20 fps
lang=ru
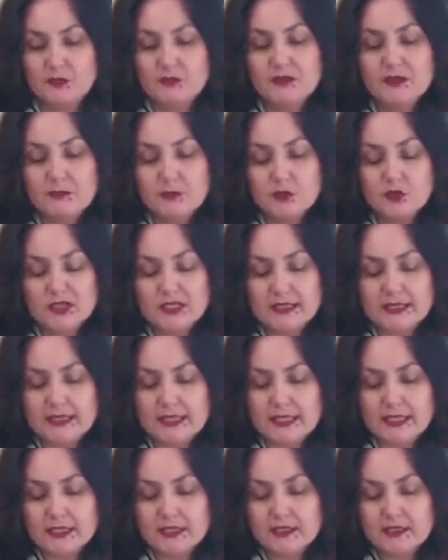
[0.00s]
Будем работать
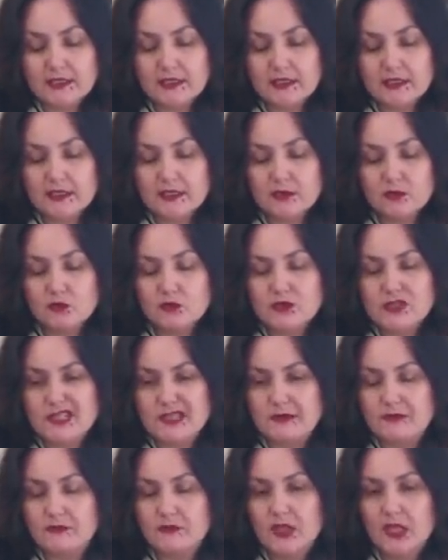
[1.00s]
на
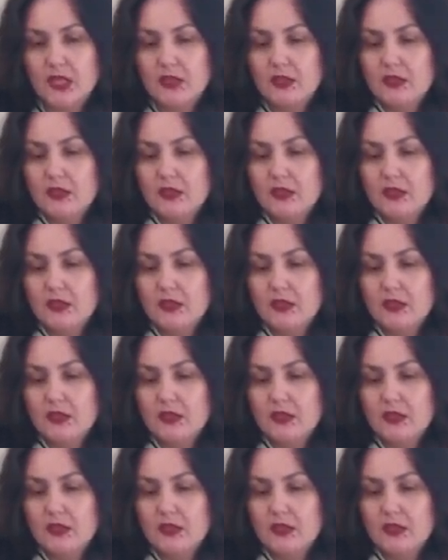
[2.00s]
колоде